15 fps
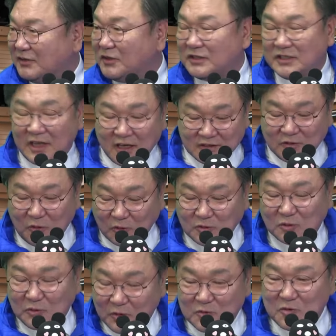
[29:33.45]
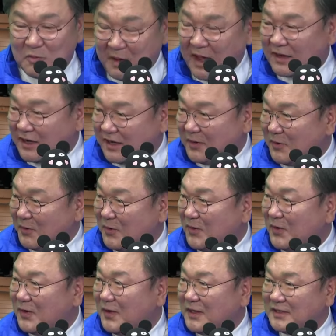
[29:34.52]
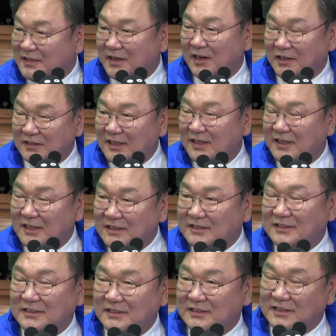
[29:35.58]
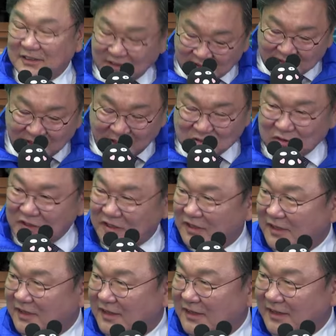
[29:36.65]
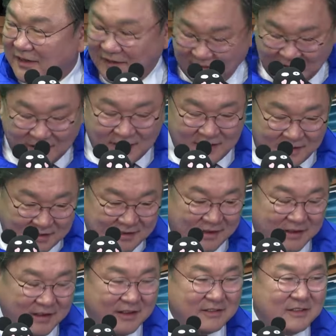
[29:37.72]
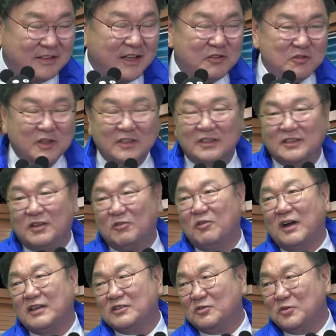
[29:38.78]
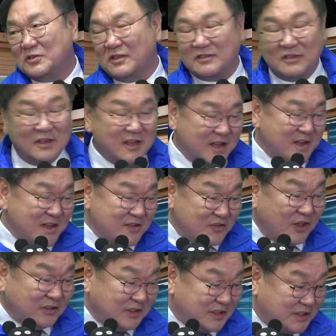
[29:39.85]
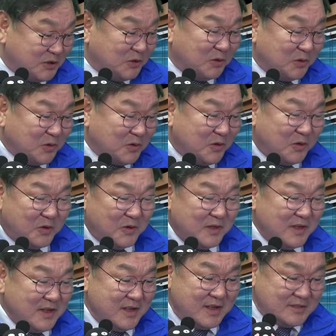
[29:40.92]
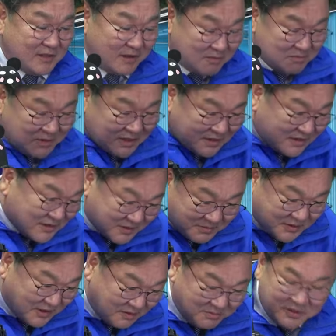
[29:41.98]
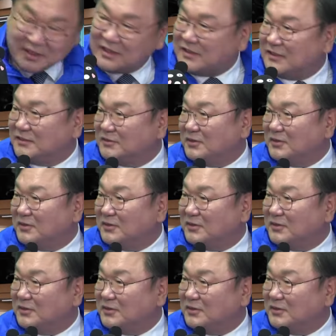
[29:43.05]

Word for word: 그래서 제가 그 고속도로를 좀 알아요. 예. 제가 그 이거 정세균 넥션에 다 가지고 그 해줘야 된다고 가져오셔서 예. 저한테 지도 놓고 정말 열심히 설명했거든요.